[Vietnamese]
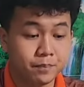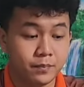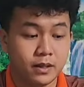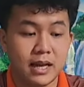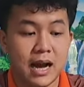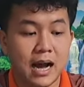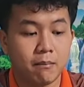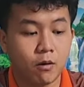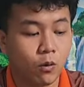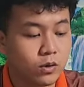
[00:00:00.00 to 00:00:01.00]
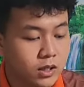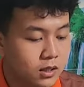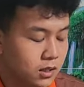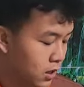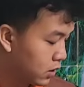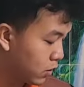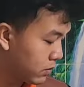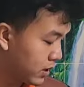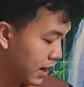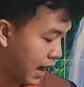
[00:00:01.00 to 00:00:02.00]
1 chai bóp và 1 hũ
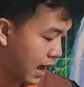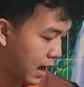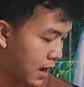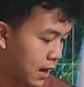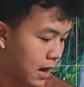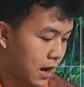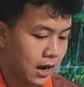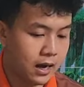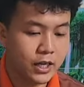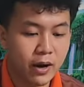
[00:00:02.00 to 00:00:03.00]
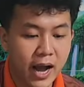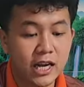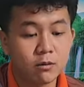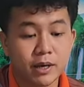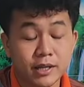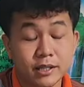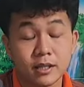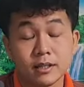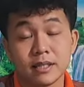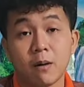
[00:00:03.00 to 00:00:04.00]
ngứa. Cũng như là
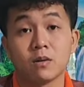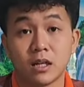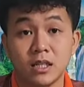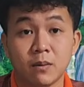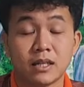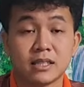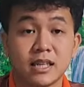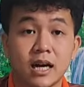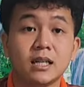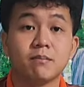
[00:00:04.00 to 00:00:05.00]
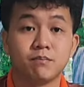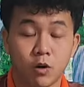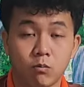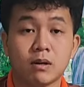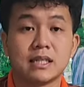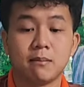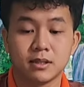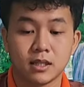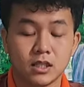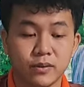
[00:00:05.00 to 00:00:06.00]
nếu ai có bị đau bao tử thì Quốc Thành sẽ gửi
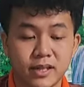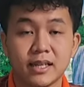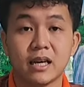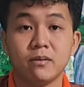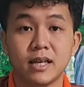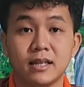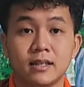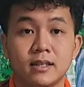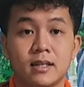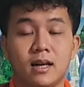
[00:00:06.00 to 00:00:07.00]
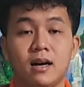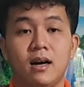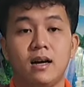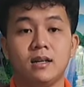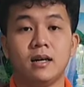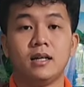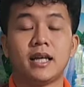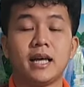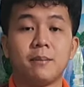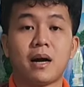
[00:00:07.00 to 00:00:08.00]
thêm 1 bịch đau bao tử cho quý vị nha quý vị.
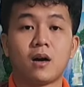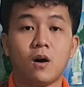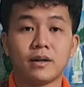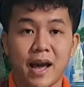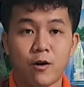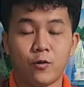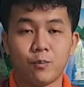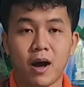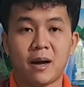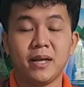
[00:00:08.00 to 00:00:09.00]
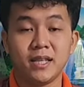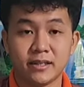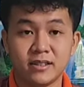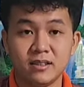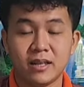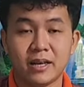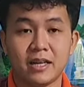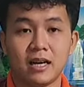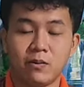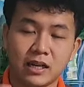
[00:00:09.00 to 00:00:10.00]
Thì bà con nào mà
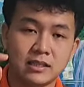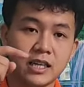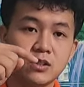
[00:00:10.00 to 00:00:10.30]
biết chữ